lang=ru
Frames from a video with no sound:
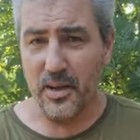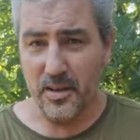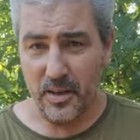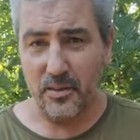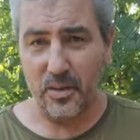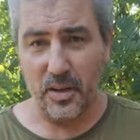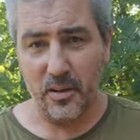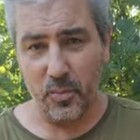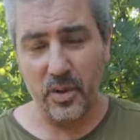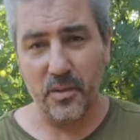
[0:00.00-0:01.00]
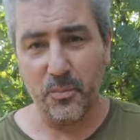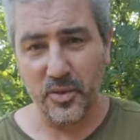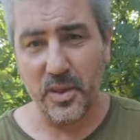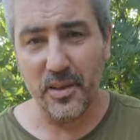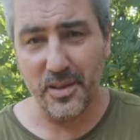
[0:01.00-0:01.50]
я как бы я
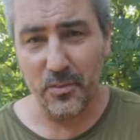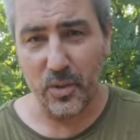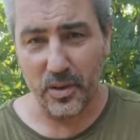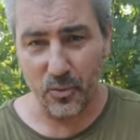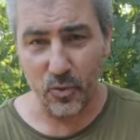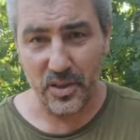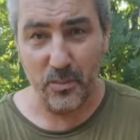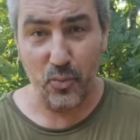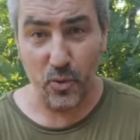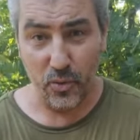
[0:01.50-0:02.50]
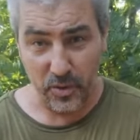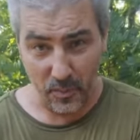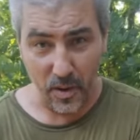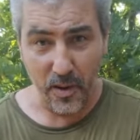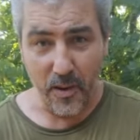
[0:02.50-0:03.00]
взял на себя такую заботу там,
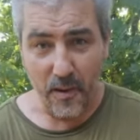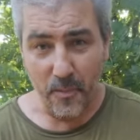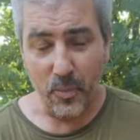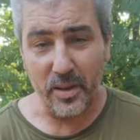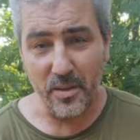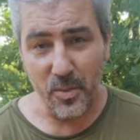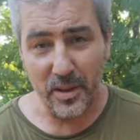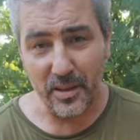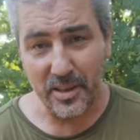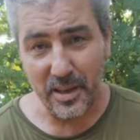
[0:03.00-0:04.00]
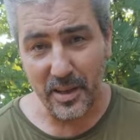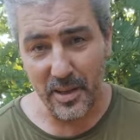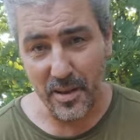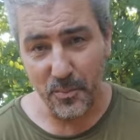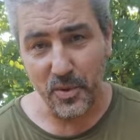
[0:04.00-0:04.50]
поднимать
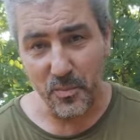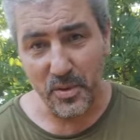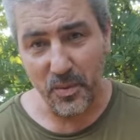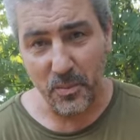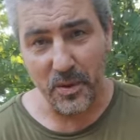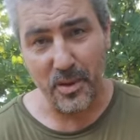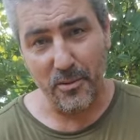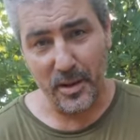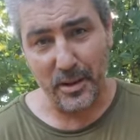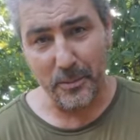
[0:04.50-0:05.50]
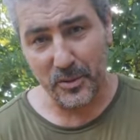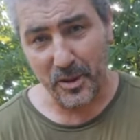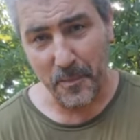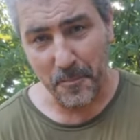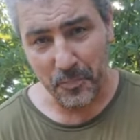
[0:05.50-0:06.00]
настроение, оптимизма придавать там
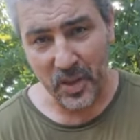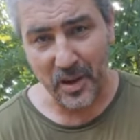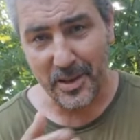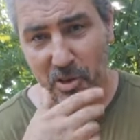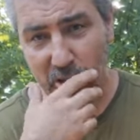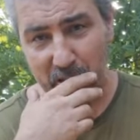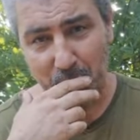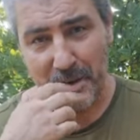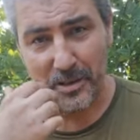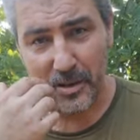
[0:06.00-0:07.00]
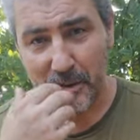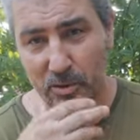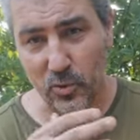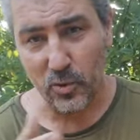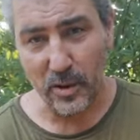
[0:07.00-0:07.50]
своим родителям, матери,
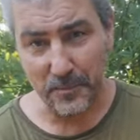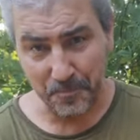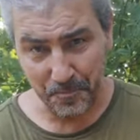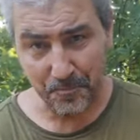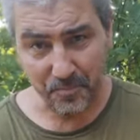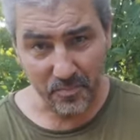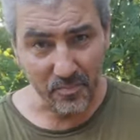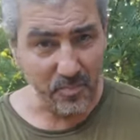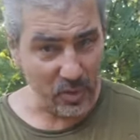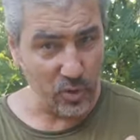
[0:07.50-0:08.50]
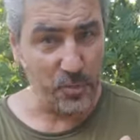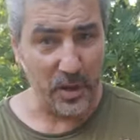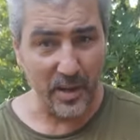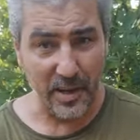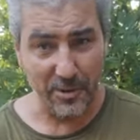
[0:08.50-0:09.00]
отцу, да,
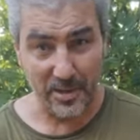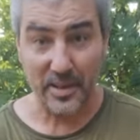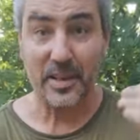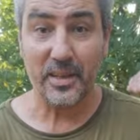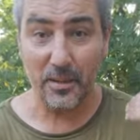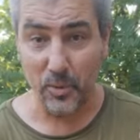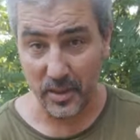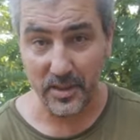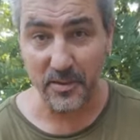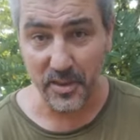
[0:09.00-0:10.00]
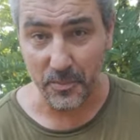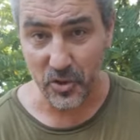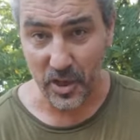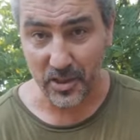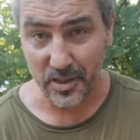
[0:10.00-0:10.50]
успокаивать их, когда было совсем
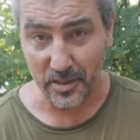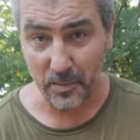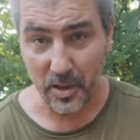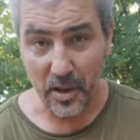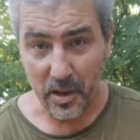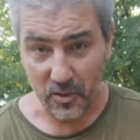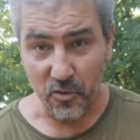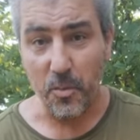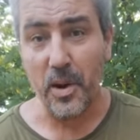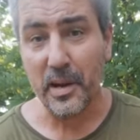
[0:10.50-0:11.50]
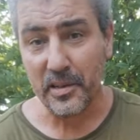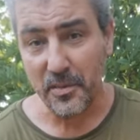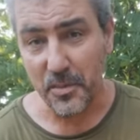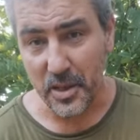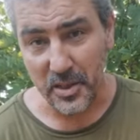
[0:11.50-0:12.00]
тяжко там. В марте
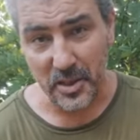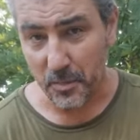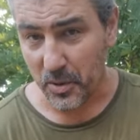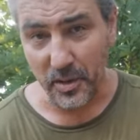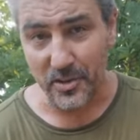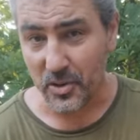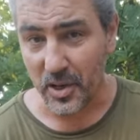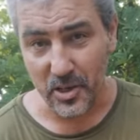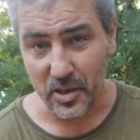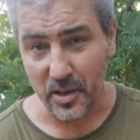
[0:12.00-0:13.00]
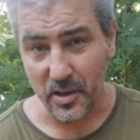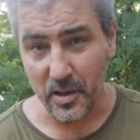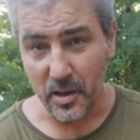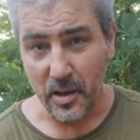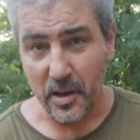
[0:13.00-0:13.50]
месяце было тяжко,
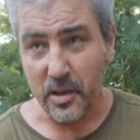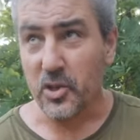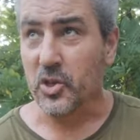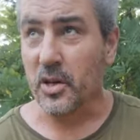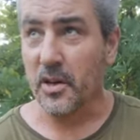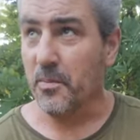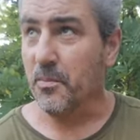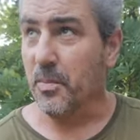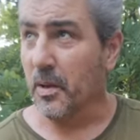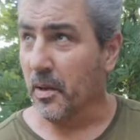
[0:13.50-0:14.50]
тяжелее